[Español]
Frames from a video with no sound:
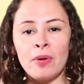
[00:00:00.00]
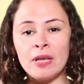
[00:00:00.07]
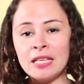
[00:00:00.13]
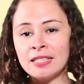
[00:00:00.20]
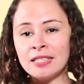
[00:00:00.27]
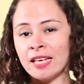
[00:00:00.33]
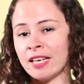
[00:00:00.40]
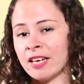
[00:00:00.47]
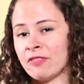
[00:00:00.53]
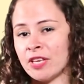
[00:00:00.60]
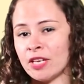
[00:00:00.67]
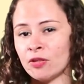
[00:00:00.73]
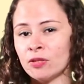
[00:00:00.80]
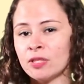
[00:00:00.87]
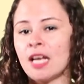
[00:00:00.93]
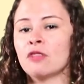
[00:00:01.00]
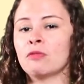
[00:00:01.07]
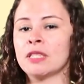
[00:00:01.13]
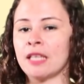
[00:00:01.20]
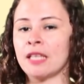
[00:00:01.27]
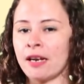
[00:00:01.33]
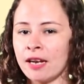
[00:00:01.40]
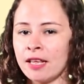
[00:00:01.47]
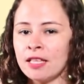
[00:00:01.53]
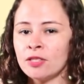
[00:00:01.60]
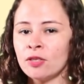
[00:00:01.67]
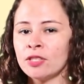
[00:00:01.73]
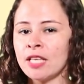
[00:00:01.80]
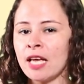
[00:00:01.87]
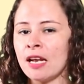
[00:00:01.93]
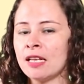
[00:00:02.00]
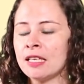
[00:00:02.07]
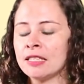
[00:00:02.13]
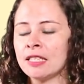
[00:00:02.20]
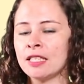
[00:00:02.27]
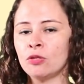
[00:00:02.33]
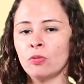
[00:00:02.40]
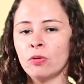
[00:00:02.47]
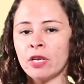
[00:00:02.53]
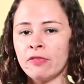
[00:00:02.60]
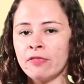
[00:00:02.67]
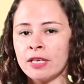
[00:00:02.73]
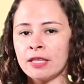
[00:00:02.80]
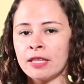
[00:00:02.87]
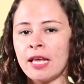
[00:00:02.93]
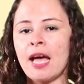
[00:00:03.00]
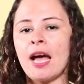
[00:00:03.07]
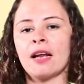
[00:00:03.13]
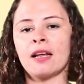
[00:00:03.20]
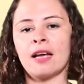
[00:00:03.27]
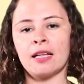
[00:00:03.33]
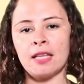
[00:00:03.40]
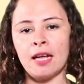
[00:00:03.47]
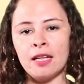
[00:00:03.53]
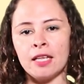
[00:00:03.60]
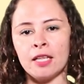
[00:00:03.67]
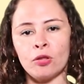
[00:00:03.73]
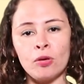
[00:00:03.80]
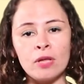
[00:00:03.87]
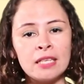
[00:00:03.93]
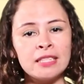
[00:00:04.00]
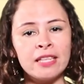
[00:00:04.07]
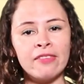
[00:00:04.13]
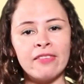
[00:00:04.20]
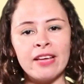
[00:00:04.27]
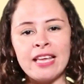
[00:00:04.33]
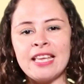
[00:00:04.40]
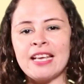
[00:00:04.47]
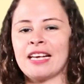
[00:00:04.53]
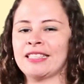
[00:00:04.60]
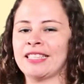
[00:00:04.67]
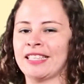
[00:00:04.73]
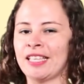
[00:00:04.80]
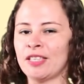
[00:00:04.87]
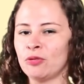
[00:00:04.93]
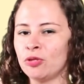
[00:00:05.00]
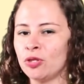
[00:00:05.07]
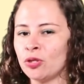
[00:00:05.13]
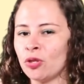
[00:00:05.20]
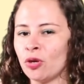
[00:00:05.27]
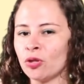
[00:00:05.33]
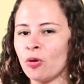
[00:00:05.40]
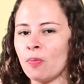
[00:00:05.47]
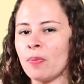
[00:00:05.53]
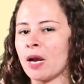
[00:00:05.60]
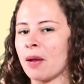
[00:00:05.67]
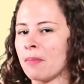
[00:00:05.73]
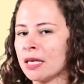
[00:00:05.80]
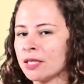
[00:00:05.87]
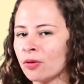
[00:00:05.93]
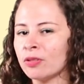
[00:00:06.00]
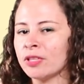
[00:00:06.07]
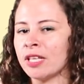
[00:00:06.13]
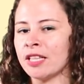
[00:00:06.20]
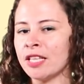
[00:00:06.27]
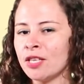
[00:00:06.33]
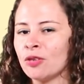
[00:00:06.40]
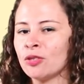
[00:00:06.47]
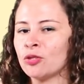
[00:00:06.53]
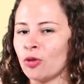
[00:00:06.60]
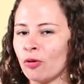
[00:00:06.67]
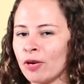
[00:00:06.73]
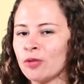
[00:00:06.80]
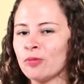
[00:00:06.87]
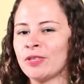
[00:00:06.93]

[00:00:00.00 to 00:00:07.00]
Puedes escribirnos a nuestras redes sociales y suscribirte al canal de Todas TV y Gaceta Suchitoto para más contenido sobre